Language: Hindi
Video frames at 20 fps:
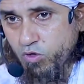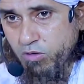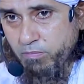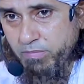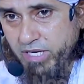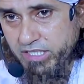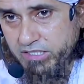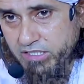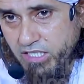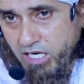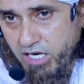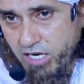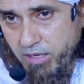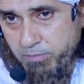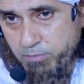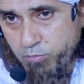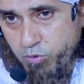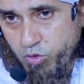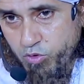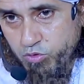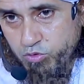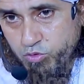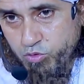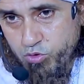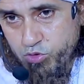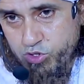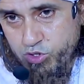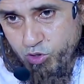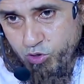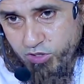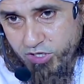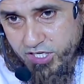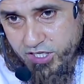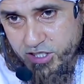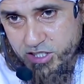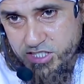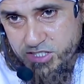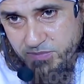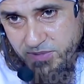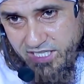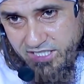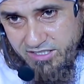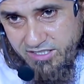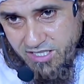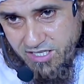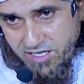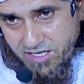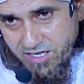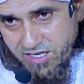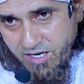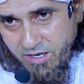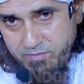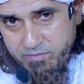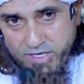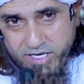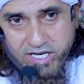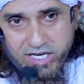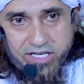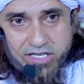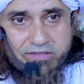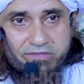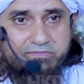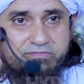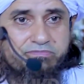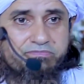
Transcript: उनमें तकबर दूसरों की नस्बत कम है